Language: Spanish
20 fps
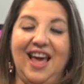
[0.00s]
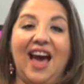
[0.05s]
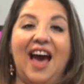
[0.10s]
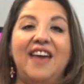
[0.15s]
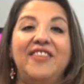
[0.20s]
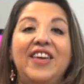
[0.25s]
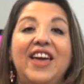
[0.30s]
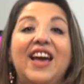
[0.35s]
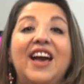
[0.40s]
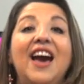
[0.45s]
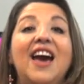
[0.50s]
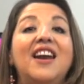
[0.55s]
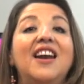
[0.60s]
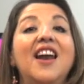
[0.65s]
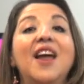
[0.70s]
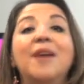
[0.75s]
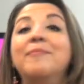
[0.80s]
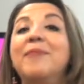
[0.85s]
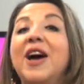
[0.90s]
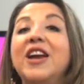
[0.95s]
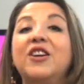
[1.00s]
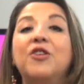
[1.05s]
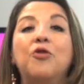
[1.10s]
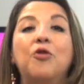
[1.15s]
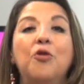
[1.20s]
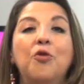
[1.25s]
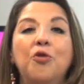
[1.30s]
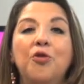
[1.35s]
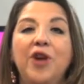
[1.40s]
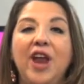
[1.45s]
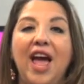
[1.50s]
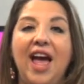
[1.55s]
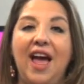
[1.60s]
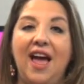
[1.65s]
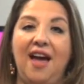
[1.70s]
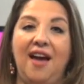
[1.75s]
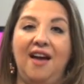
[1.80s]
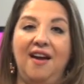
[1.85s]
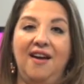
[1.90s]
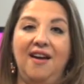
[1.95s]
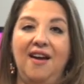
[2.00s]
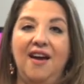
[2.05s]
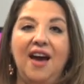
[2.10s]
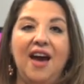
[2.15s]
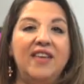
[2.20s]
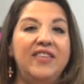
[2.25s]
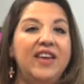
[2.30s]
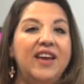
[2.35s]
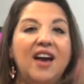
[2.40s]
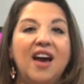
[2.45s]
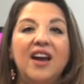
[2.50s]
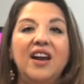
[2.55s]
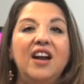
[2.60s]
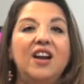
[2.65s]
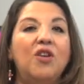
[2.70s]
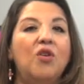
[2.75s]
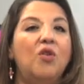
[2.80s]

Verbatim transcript: A dejar la amargura, a dejar el